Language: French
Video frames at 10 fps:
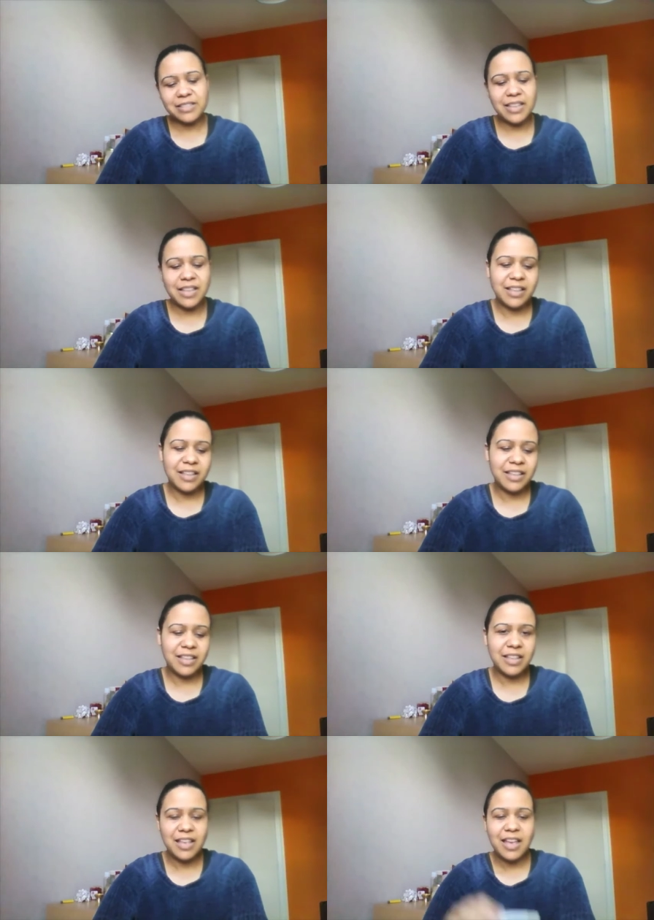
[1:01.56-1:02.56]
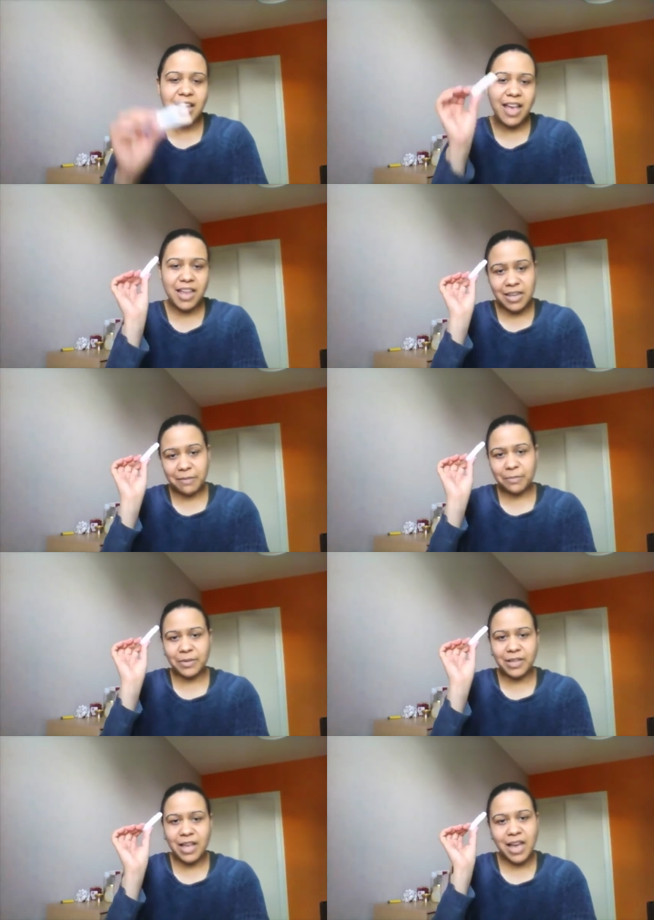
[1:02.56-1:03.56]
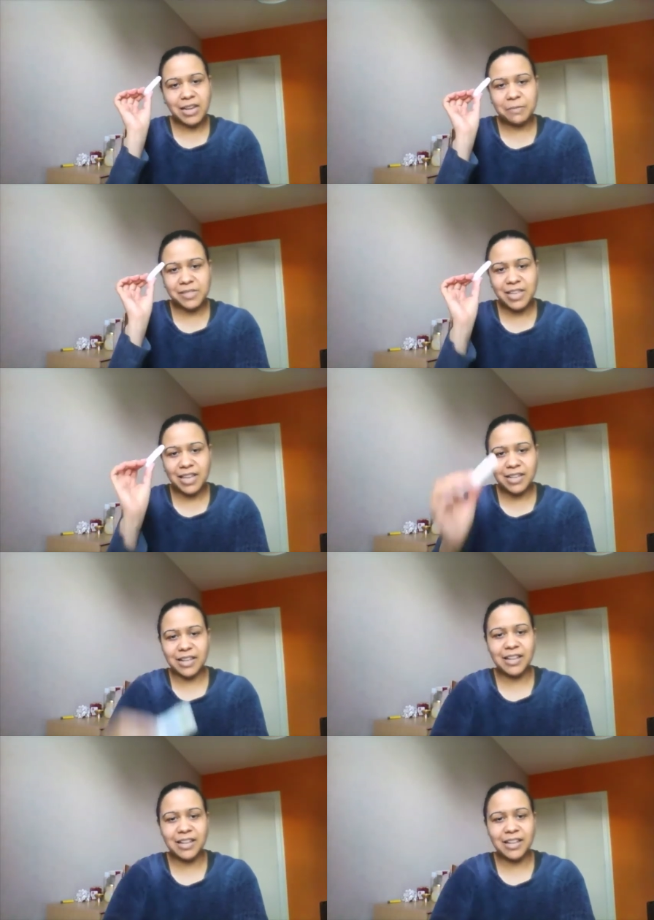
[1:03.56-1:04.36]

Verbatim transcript: un, lip, un lipstick.